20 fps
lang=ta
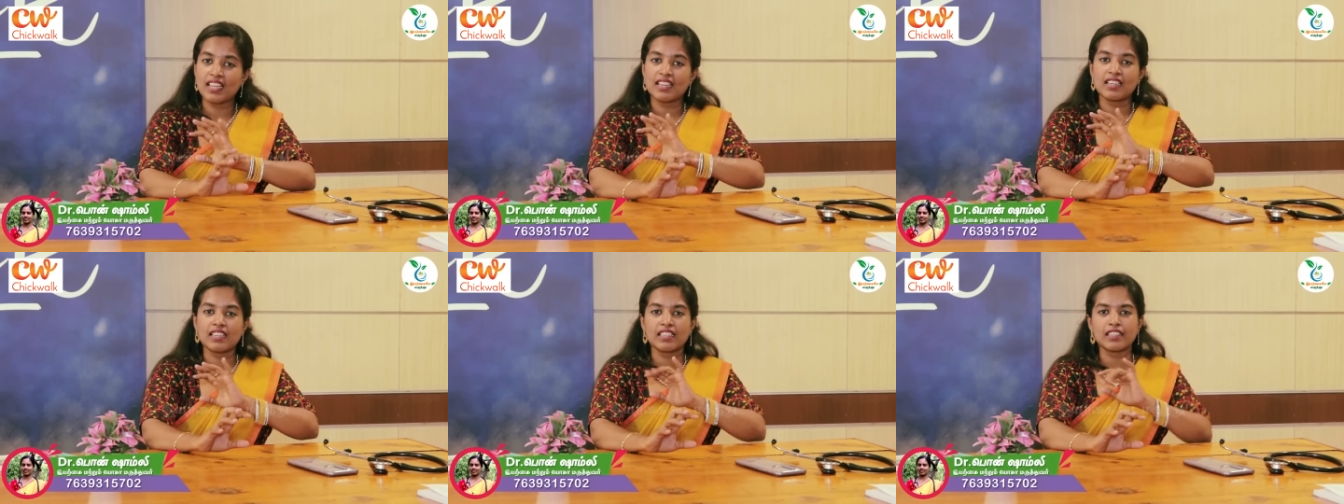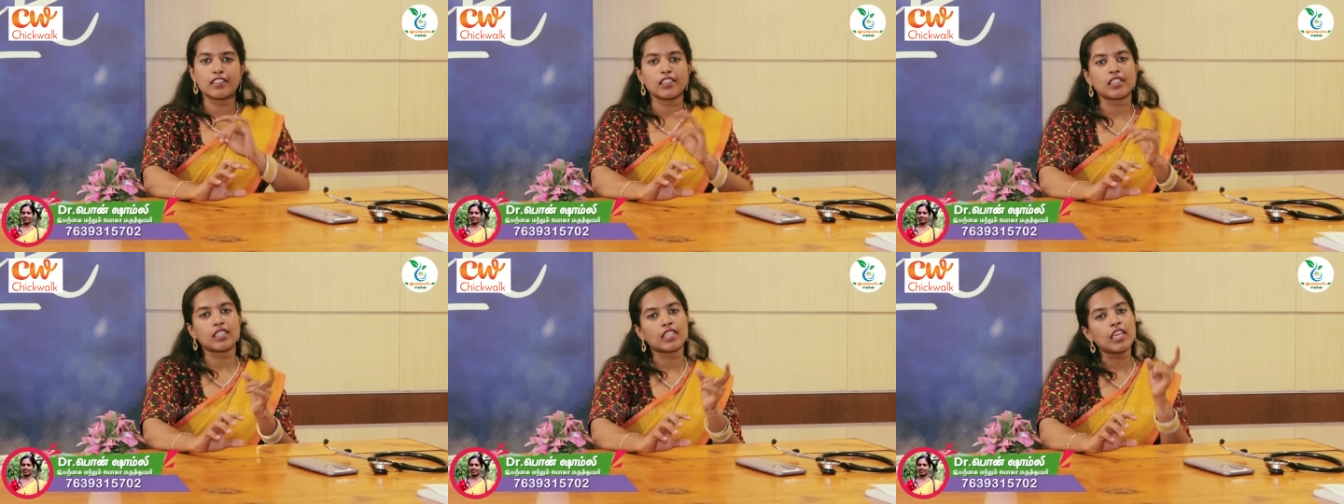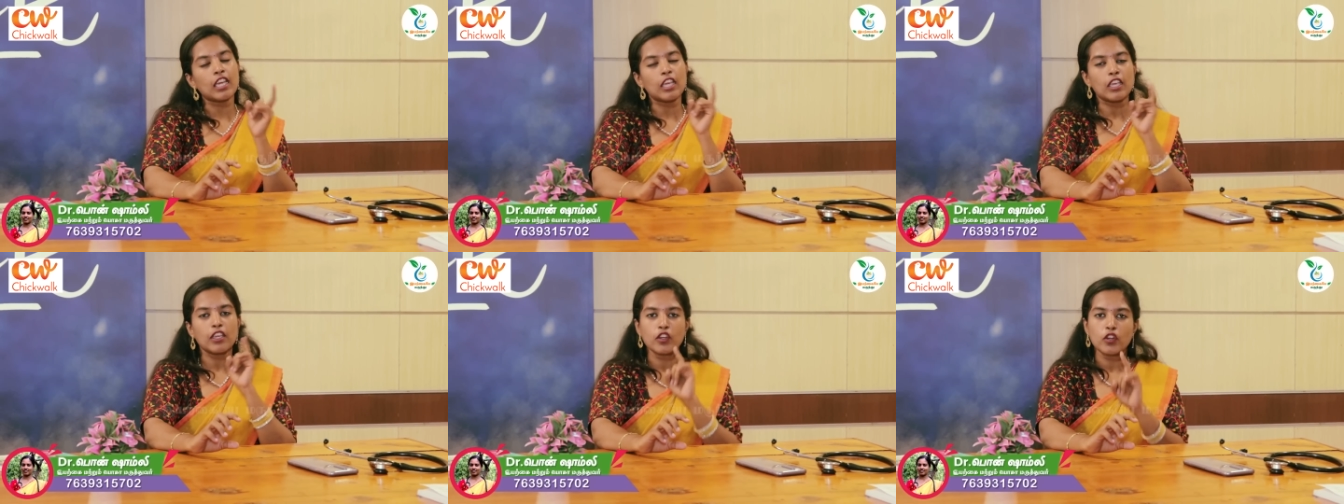
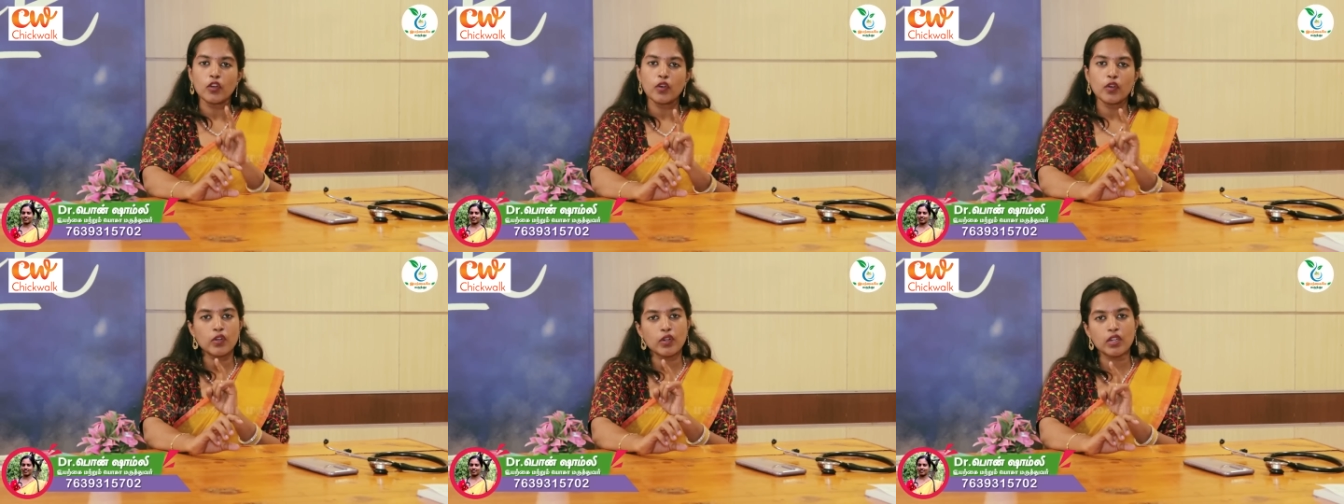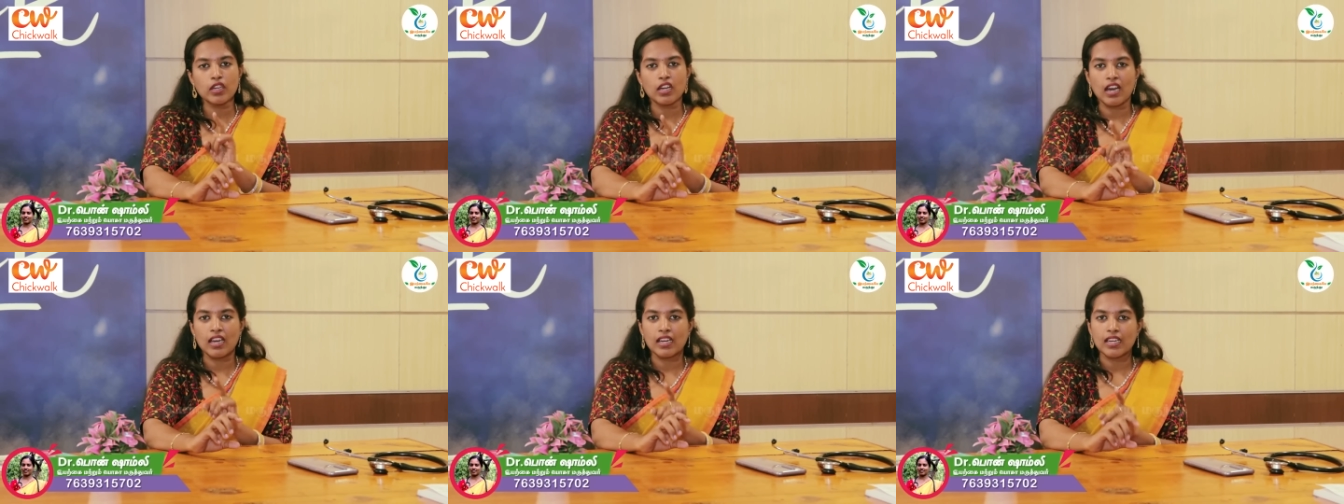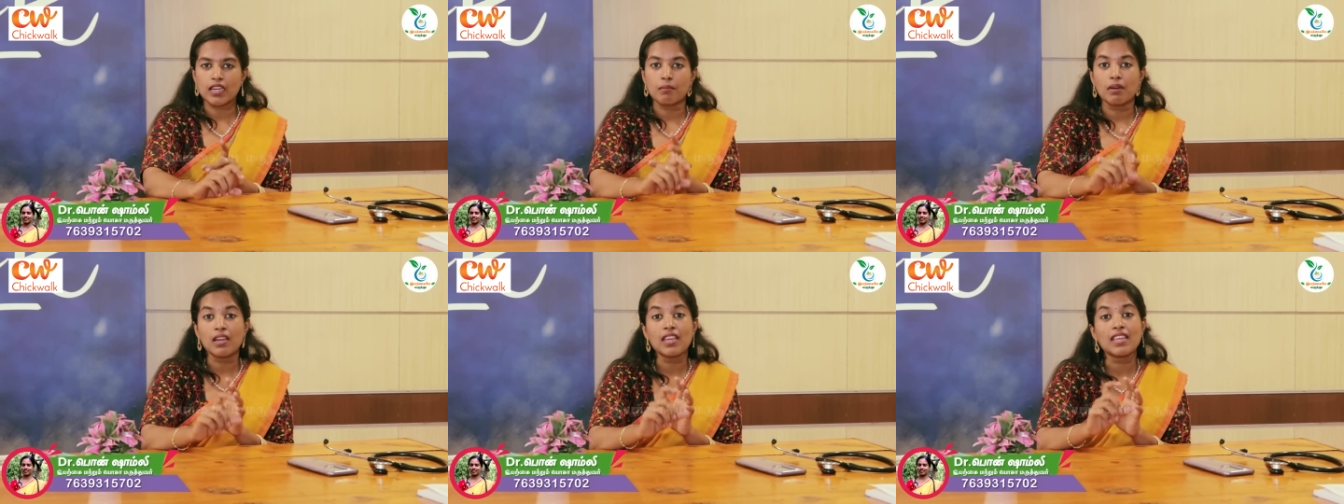இருக்கிறதுக்கு இன்னொரு ஒரு
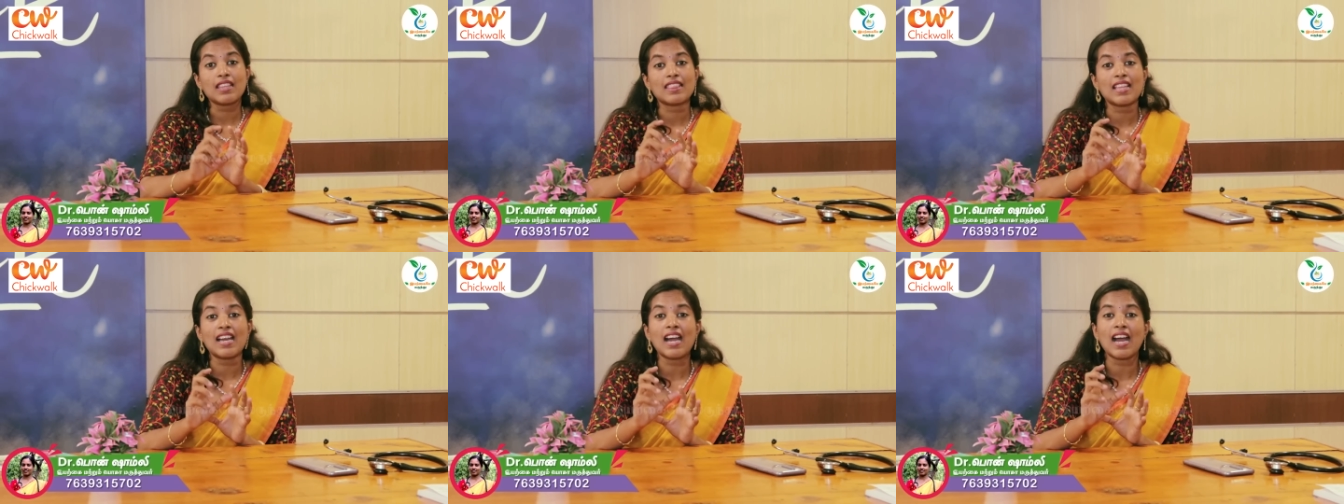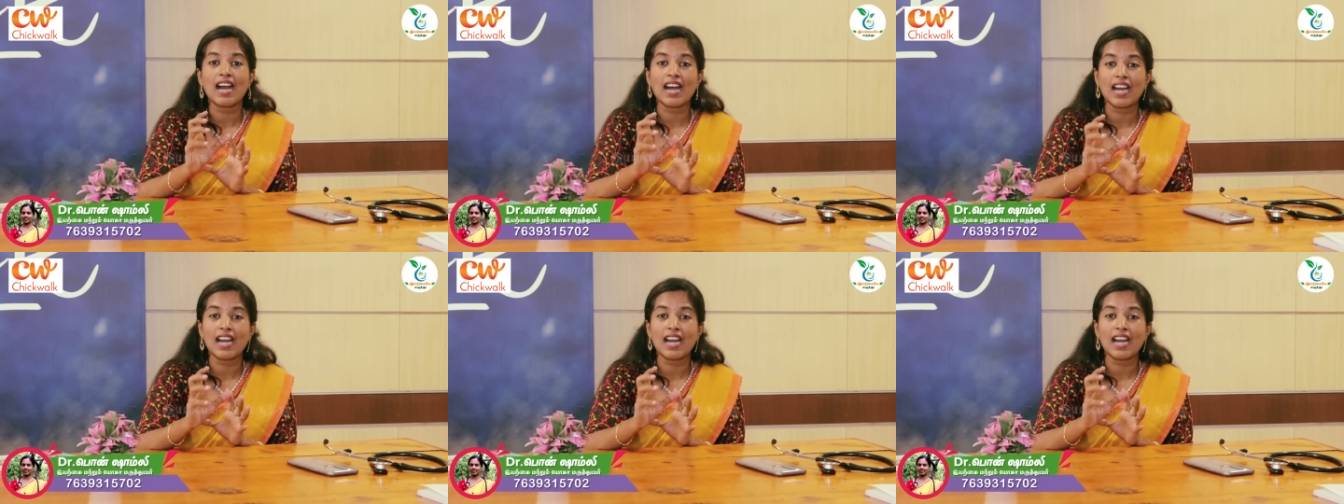காரணமாக இந்த